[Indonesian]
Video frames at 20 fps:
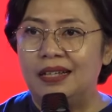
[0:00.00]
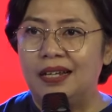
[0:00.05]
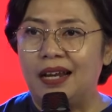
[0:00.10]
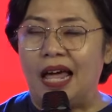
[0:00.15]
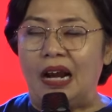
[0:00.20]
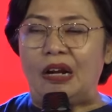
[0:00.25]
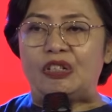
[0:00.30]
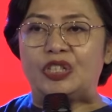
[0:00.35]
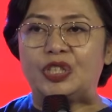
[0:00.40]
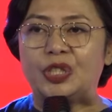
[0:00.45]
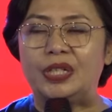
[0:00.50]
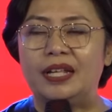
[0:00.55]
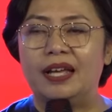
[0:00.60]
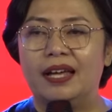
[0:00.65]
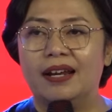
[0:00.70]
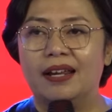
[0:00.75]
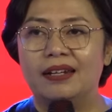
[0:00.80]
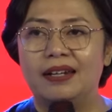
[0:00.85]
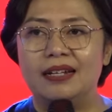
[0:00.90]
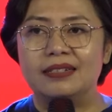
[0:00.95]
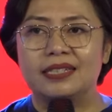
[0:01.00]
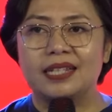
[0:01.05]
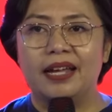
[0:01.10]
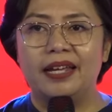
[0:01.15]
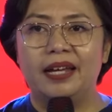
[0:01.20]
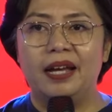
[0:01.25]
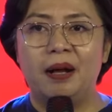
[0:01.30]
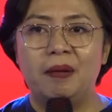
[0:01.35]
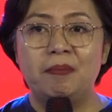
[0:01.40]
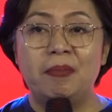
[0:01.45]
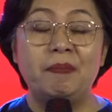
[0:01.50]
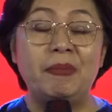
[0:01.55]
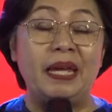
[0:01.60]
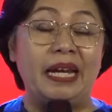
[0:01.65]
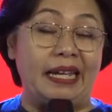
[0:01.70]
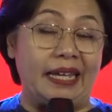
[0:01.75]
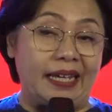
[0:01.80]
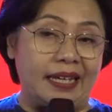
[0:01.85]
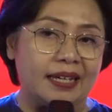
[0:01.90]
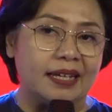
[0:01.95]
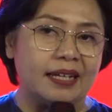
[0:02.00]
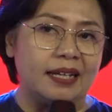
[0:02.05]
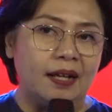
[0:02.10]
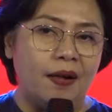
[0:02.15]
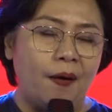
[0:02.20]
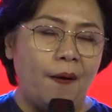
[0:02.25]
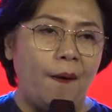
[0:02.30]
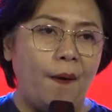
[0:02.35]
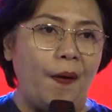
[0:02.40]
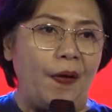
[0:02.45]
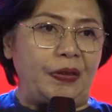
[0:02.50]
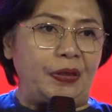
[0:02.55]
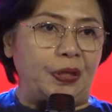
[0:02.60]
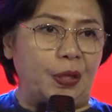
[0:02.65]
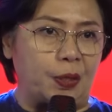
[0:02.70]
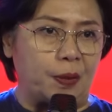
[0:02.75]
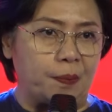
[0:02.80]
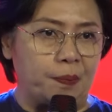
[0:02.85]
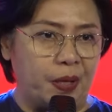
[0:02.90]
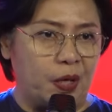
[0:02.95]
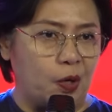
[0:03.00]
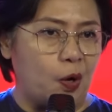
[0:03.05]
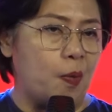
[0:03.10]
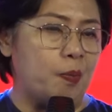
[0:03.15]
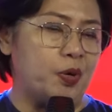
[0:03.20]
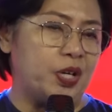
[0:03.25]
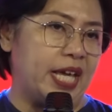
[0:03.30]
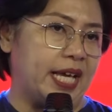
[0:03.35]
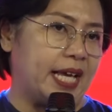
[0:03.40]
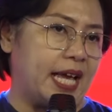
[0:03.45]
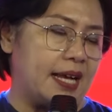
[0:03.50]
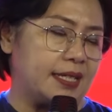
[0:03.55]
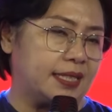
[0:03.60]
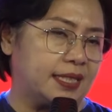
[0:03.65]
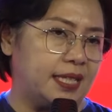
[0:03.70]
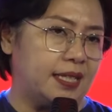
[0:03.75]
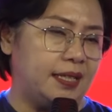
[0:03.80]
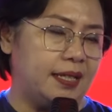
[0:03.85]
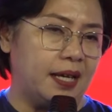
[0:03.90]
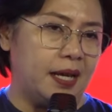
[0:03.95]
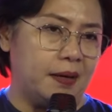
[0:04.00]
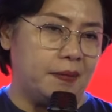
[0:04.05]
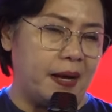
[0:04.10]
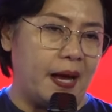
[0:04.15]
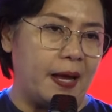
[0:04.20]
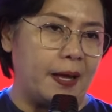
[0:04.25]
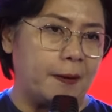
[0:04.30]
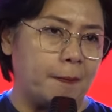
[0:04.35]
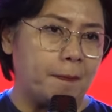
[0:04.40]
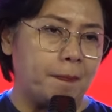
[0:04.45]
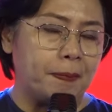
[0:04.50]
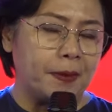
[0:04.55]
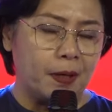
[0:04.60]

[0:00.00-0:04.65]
Lalu saudara dan saya memilih untuk berkomunikasi dengan baik,